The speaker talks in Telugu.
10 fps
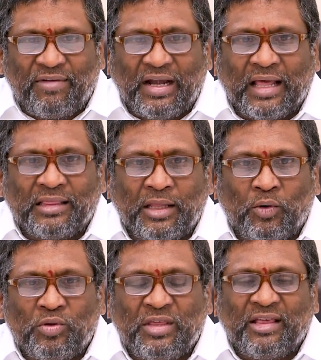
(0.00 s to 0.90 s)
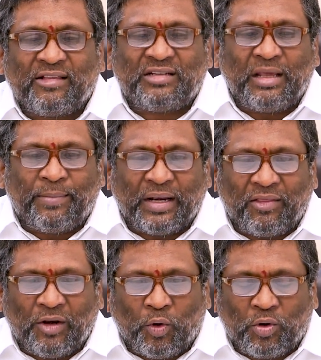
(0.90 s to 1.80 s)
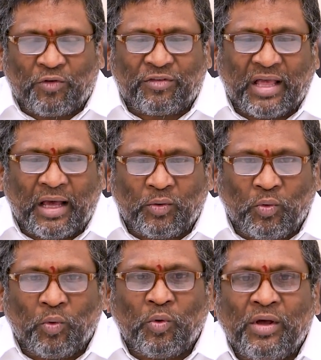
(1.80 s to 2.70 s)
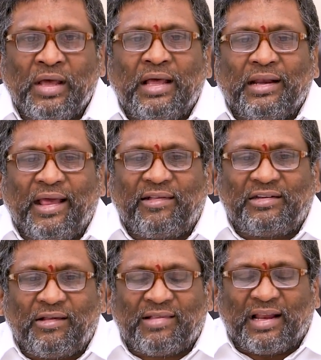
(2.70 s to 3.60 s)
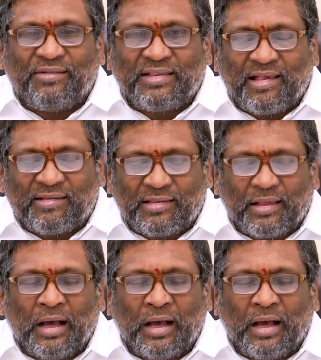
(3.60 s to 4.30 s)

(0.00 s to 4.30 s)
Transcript: వీళ్ళందరూ జిఎస్టీ పరిధిలోకి వస్తారు నెక్స్ట్ సర్వీసెస్